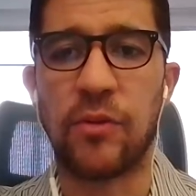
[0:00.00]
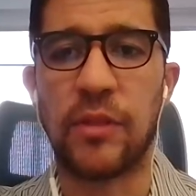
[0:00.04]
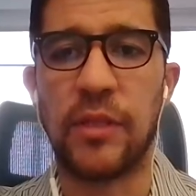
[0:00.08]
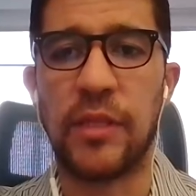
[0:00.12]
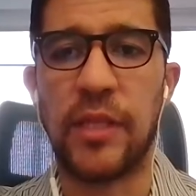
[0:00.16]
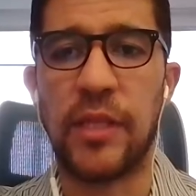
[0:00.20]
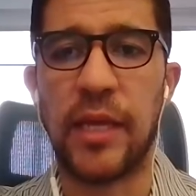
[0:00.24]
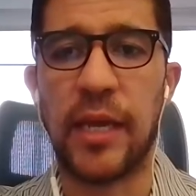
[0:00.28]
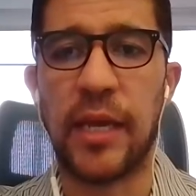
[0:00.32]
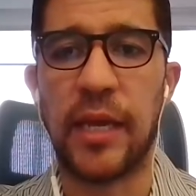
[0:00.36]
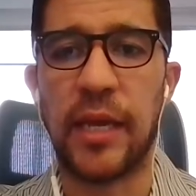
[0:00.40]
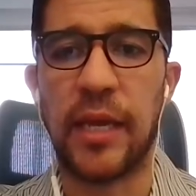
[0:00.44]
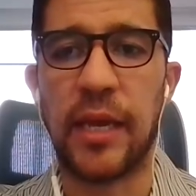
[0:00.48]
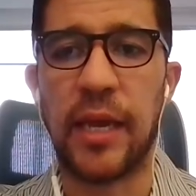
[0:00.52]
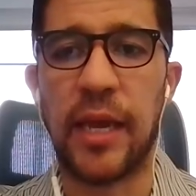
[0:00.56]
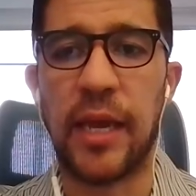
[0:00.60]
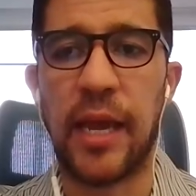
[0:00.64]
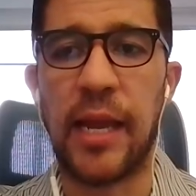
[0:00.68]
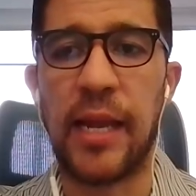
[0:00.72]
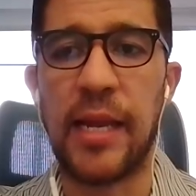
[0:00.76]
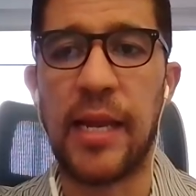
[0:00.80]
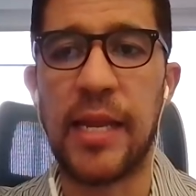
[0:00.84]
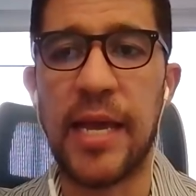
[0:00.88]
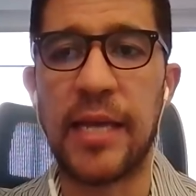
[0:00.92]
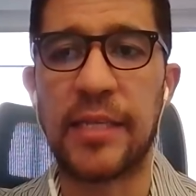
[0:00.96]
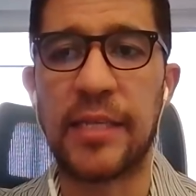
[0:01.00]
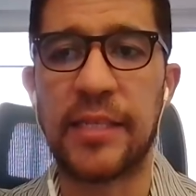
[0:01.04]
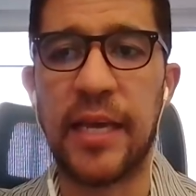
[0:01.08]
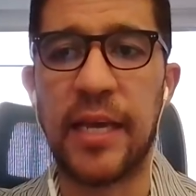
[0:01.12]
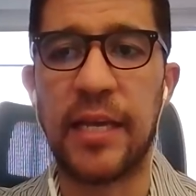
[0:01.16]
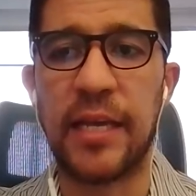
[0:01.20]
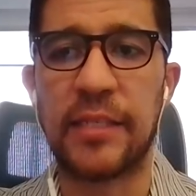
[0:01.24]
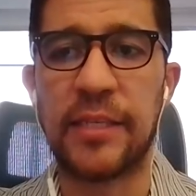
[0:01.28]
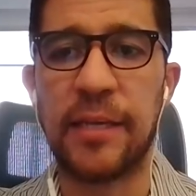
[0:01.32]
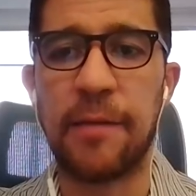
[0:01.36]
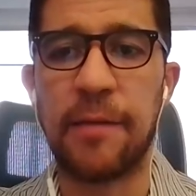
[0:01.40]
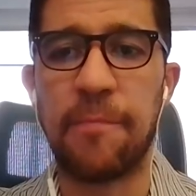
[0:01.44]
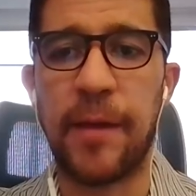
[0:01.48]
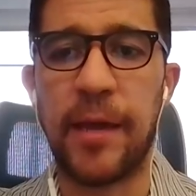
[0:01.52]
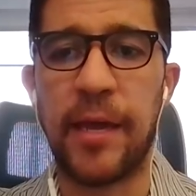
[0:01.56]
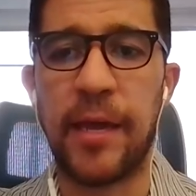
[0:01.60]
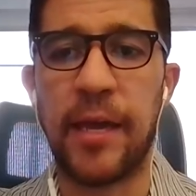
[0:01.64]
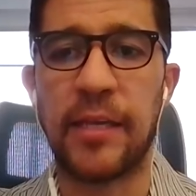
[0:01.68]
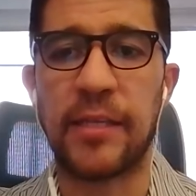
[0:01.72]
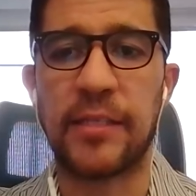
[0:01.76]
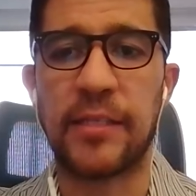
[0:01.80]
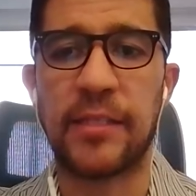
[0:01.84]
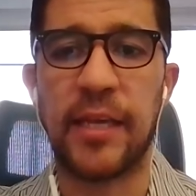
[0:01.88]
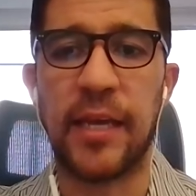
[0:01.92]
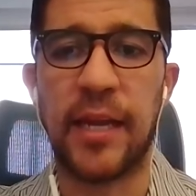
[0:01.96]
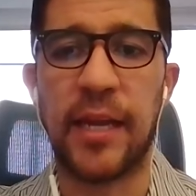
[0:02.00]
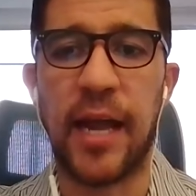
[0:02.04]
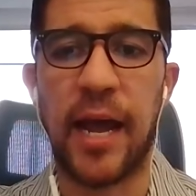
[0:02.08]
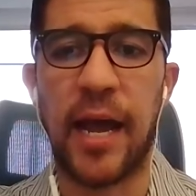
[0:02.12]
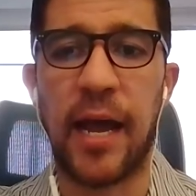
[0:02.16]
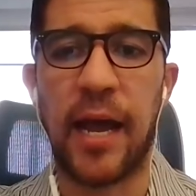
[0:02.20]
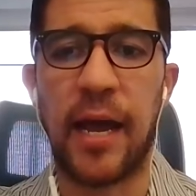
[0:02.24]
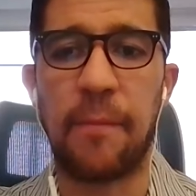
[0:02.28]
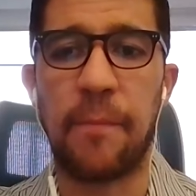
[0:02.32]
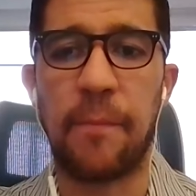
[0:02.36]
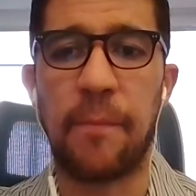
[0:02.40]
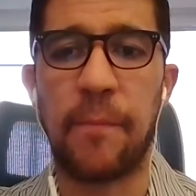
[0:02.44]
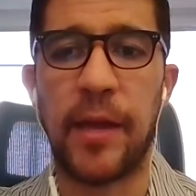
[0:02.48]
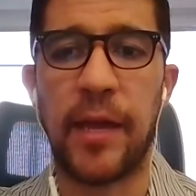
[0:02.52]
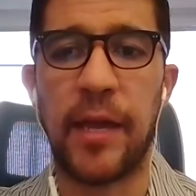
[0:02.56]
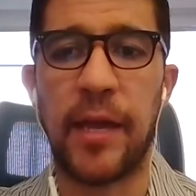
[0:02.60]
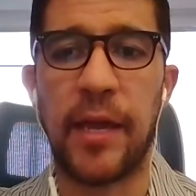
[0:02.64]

del ISSB será